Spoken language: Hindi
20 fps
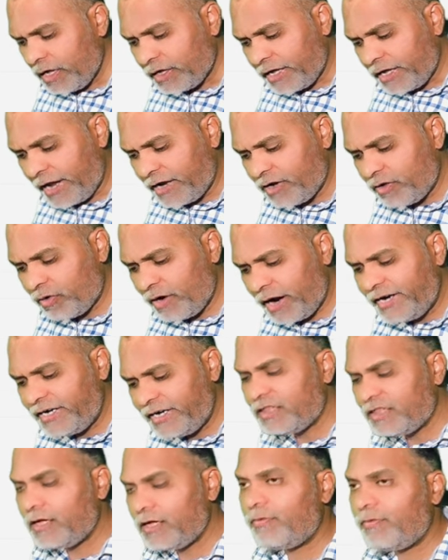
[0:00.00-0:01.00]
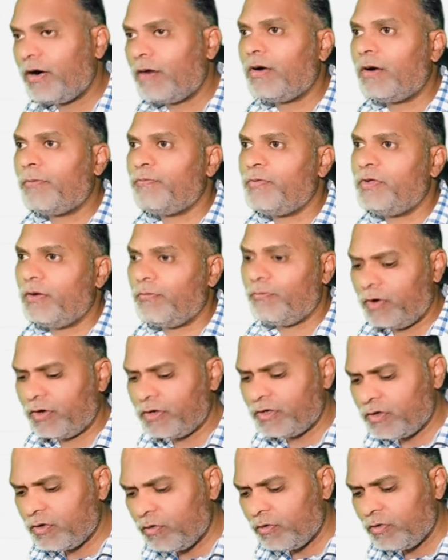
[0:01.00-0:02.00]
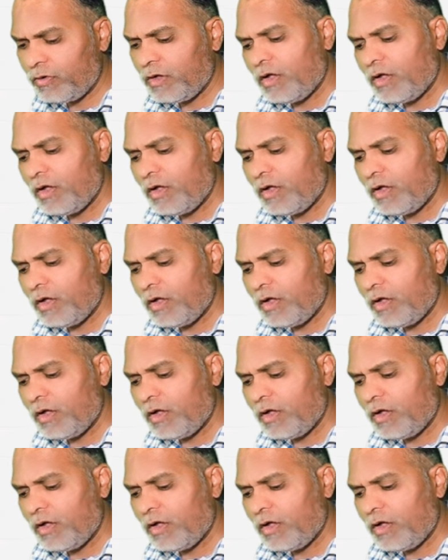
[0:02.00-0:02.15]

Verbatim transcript: कैन यू राइट इन द फॉर्म ऑफ पी अपॉन क्यू